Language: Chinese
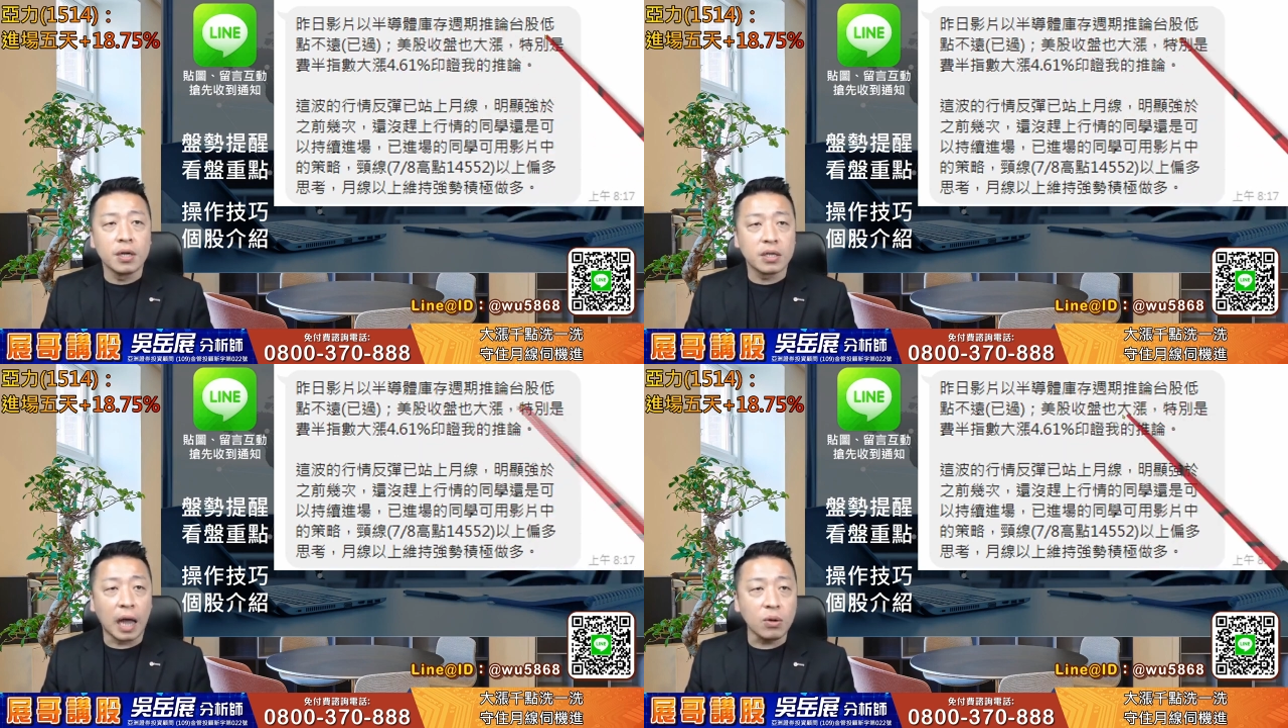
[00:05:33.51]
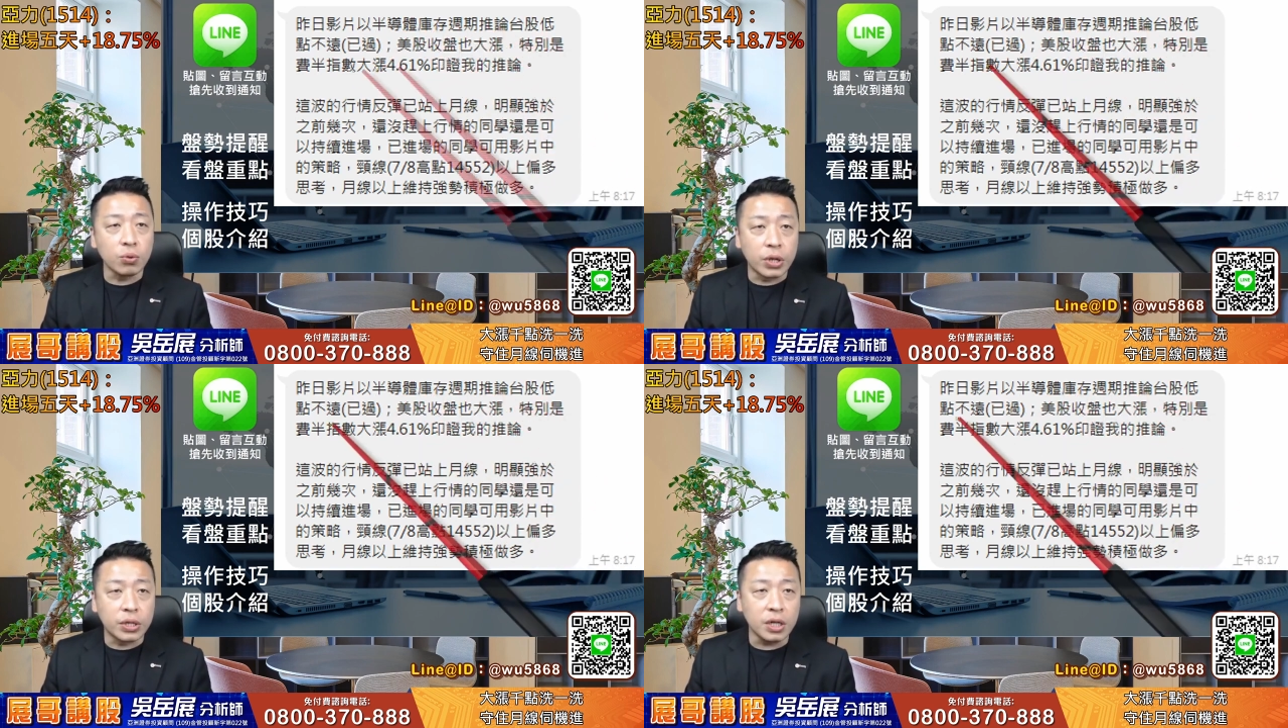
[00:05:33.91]
台
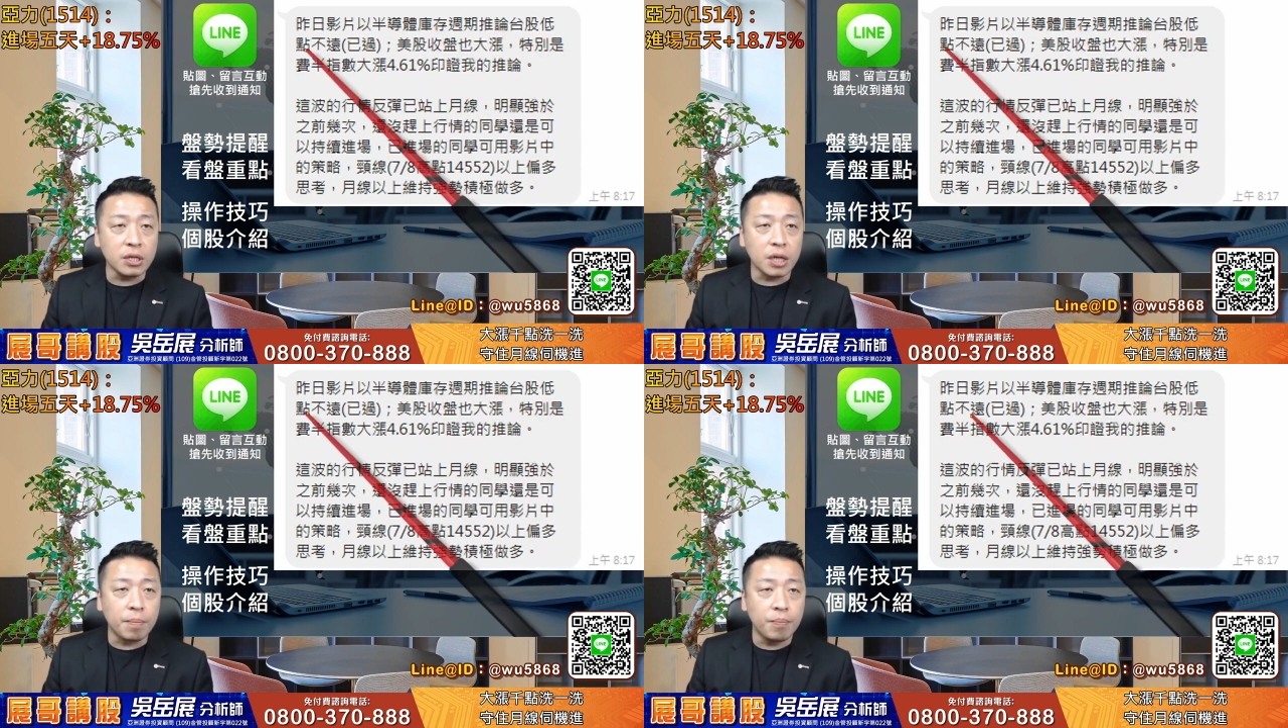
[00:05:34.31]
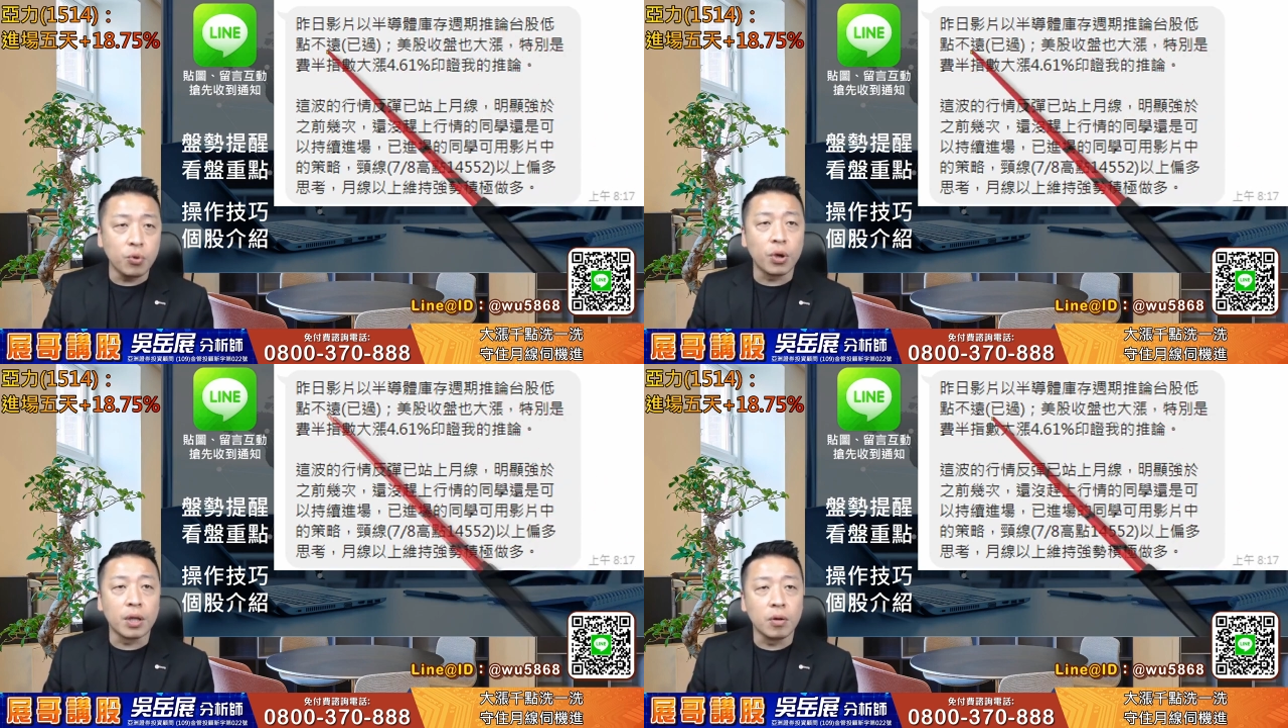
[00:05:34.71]
股的低点
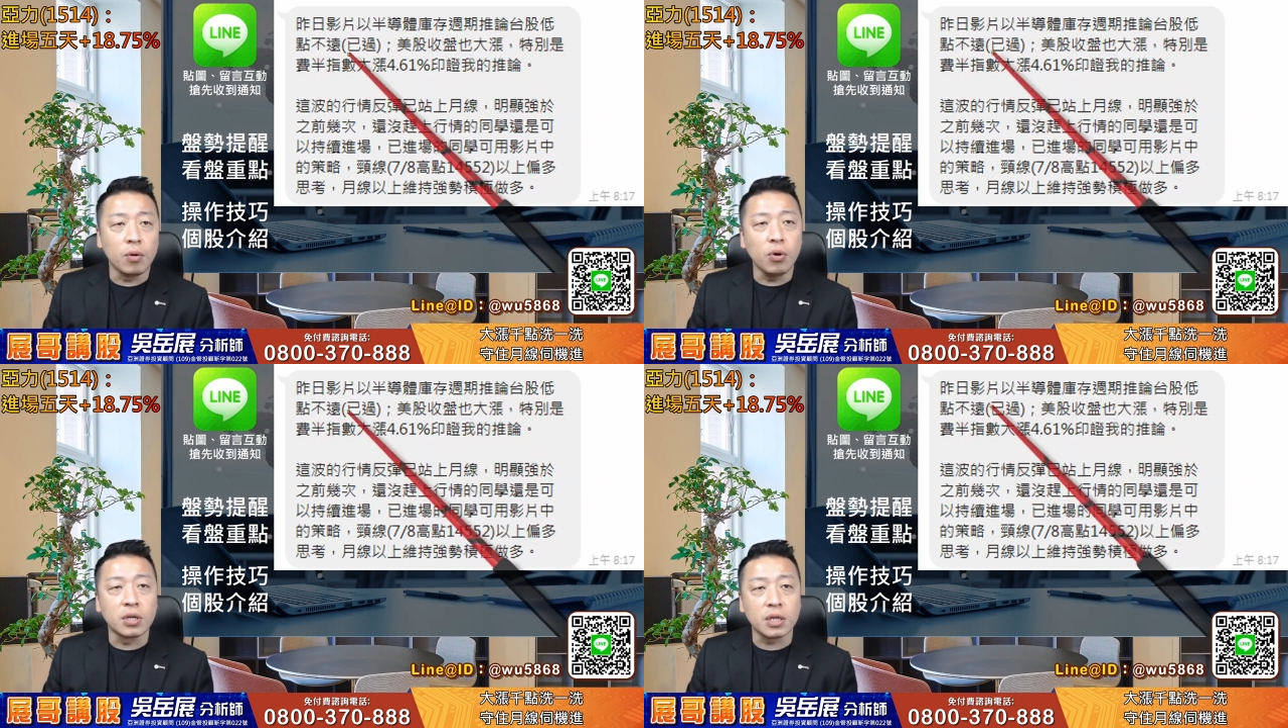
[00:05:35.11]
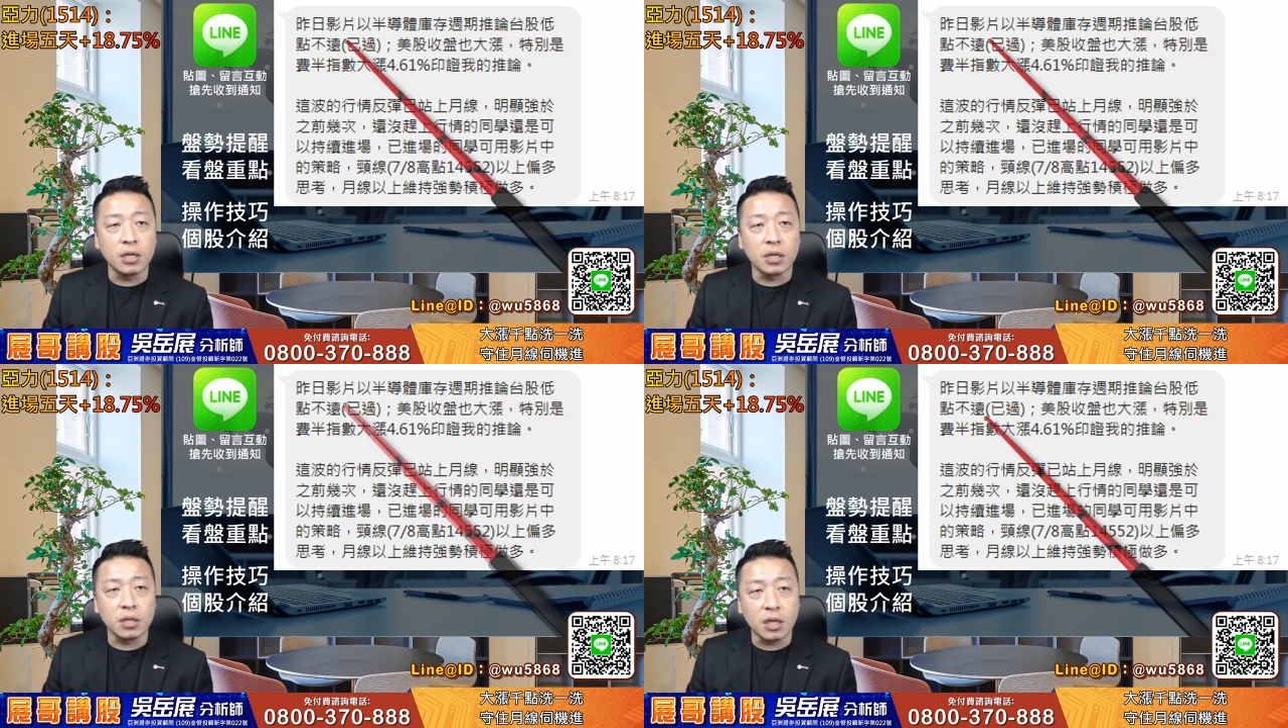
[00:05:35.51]
不远，或者
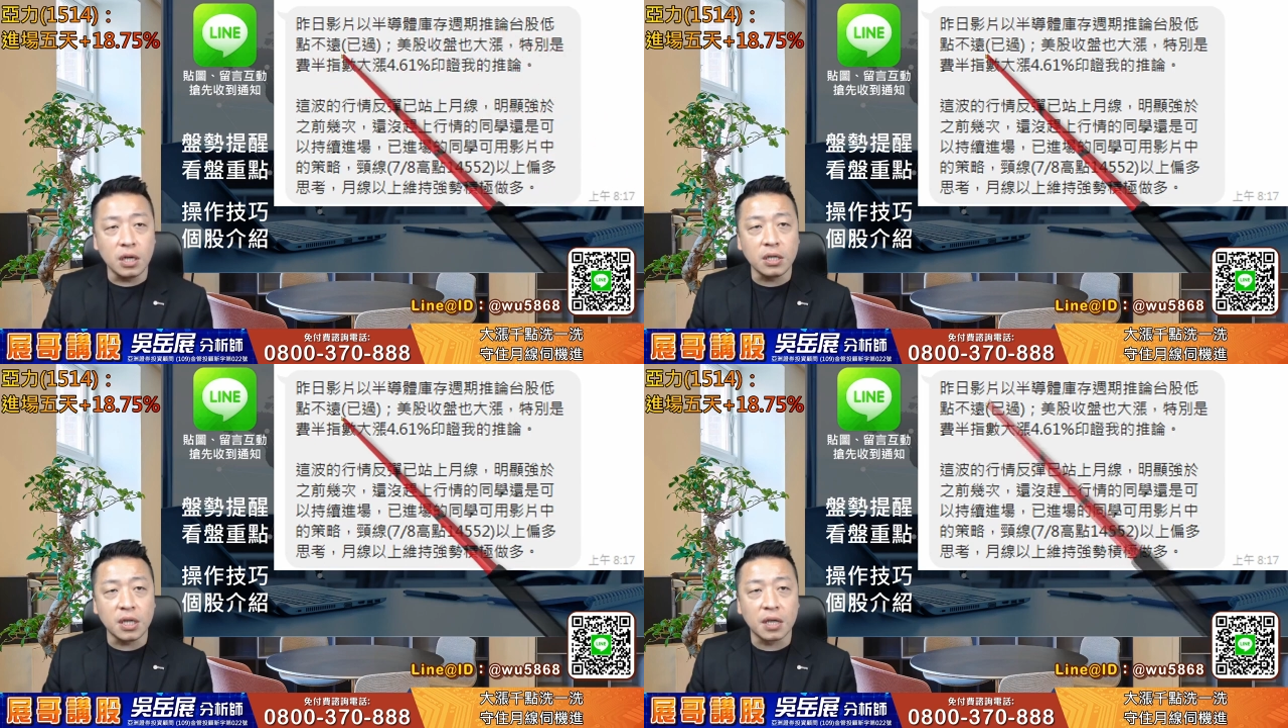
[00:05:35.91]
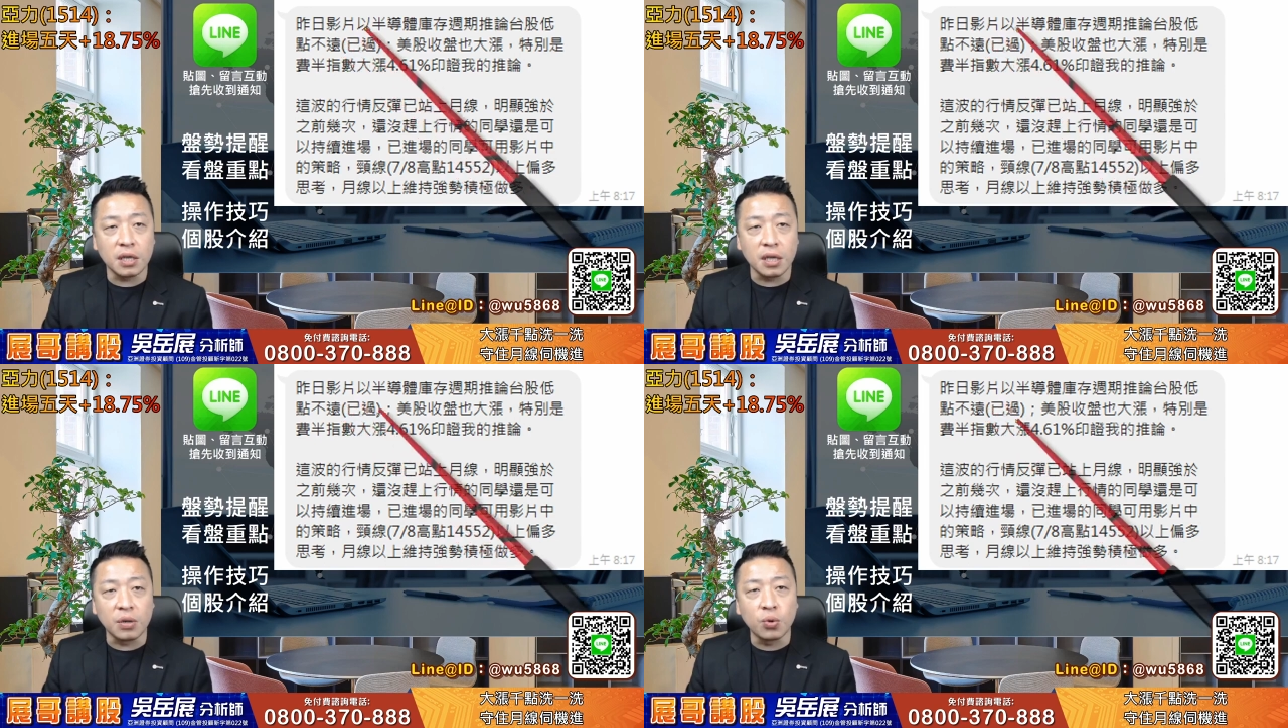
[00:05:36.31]
是低点
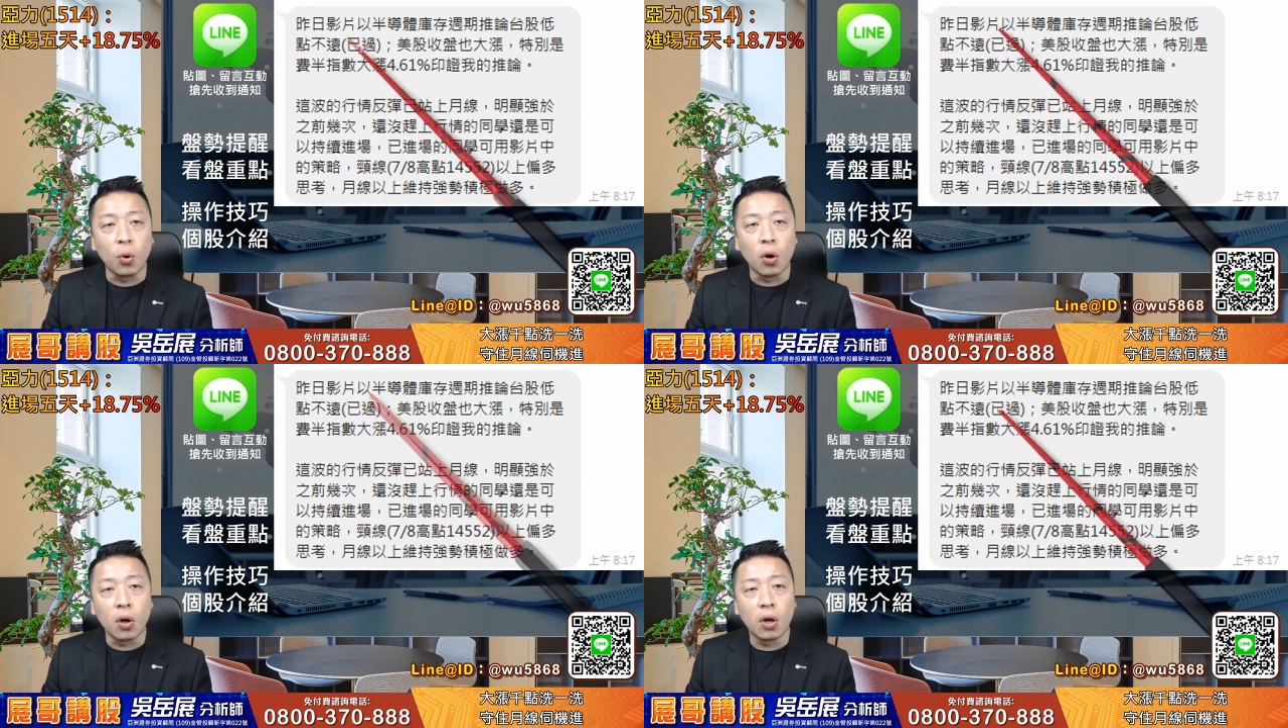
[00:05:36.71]
已过。